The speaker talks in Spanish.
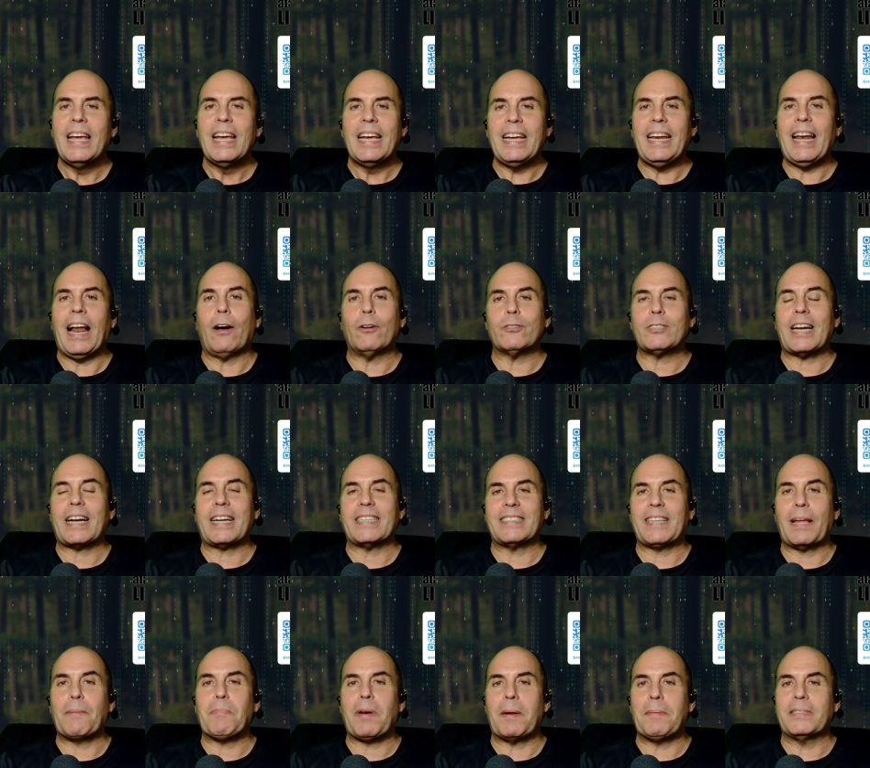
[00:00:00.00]
y la otra que
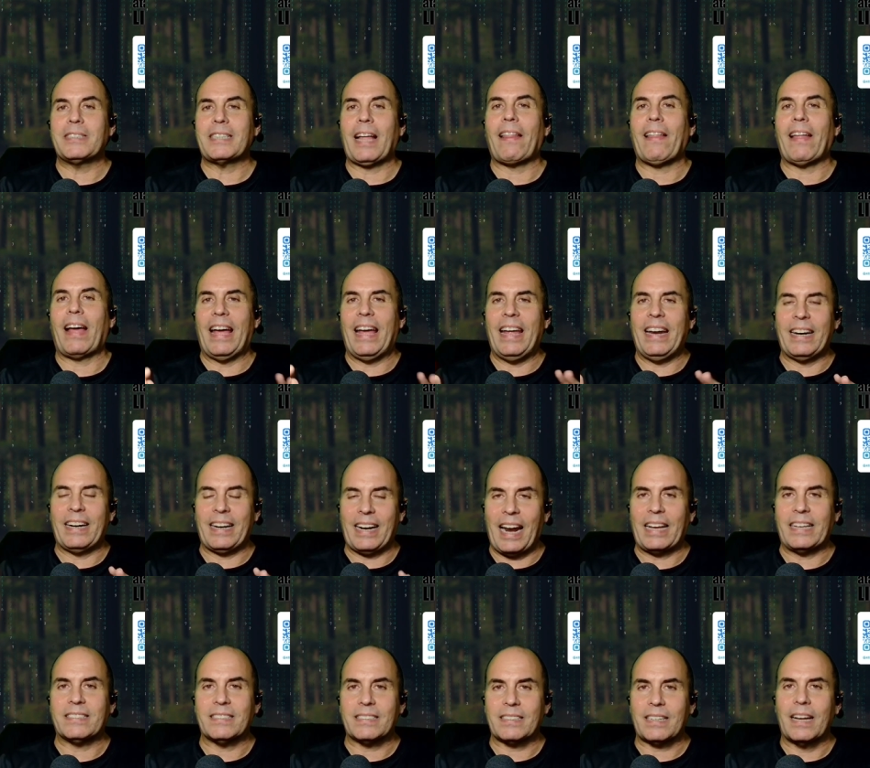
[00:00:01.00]
está implementada en
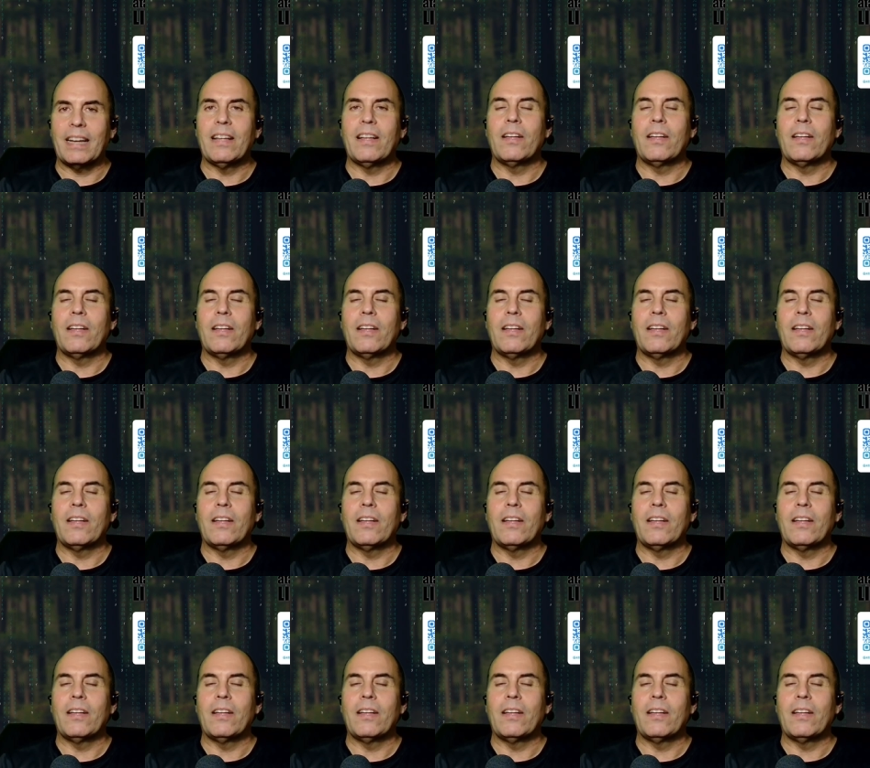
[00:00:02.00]
Rask,